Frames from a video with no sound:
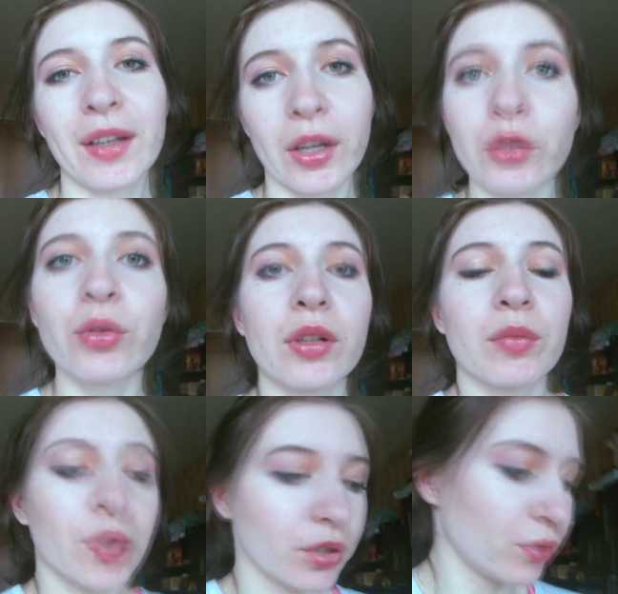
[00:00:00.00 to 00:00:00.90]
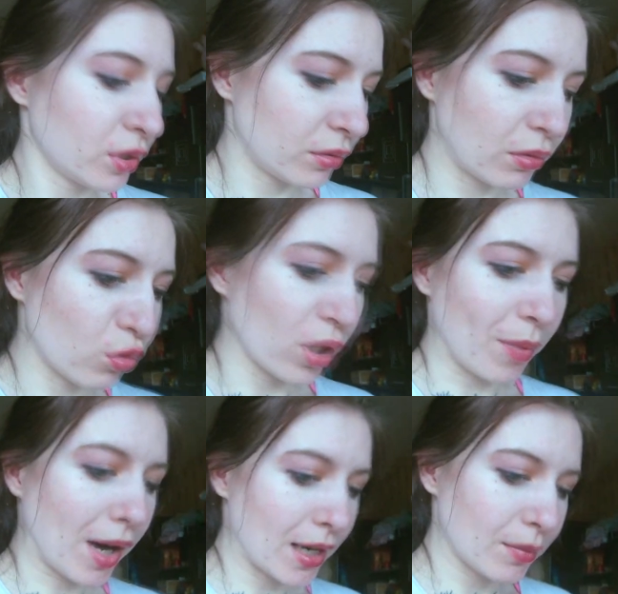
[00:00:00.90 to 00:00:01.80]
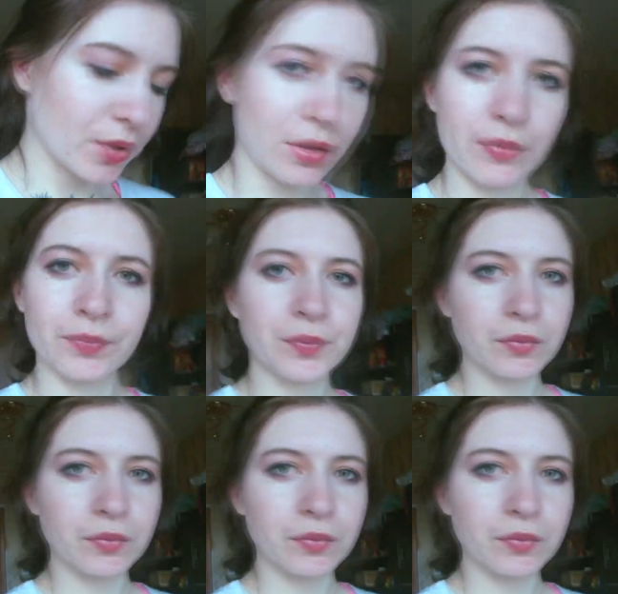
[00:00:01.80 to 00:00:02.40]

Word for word: которая переживет любой апокалипсис.